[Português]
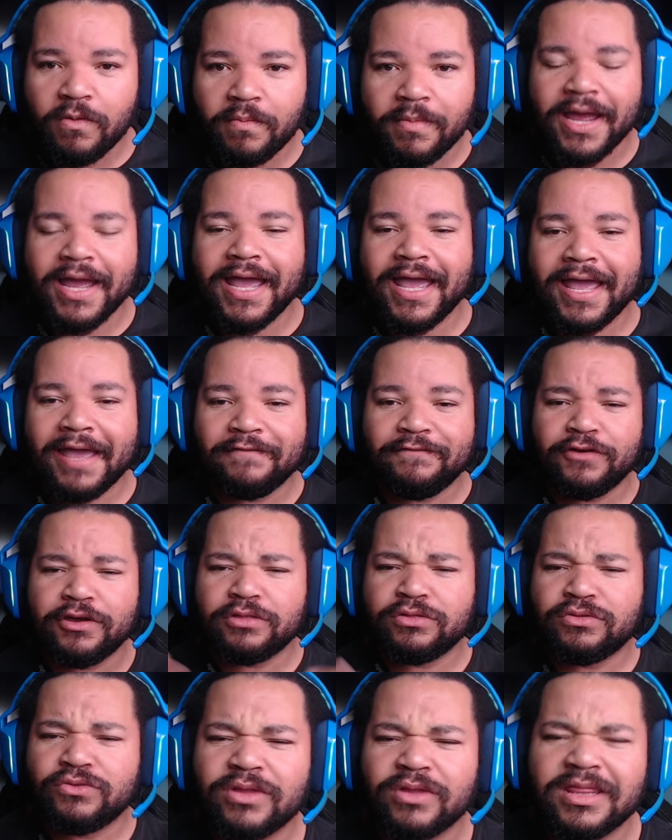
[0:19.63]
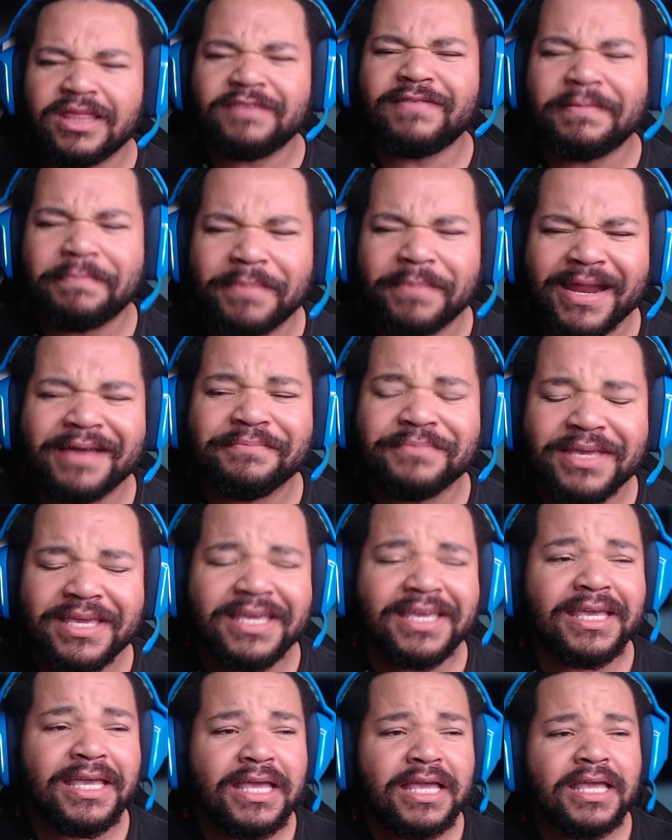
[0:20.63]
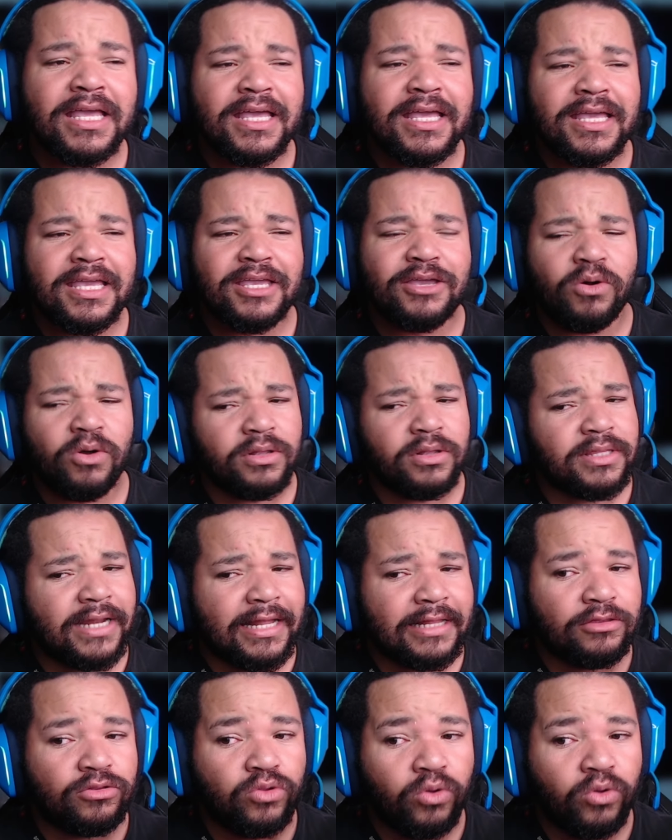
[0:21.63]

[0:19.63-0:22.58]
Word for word: uma é, foi exclusiva pra mim e outra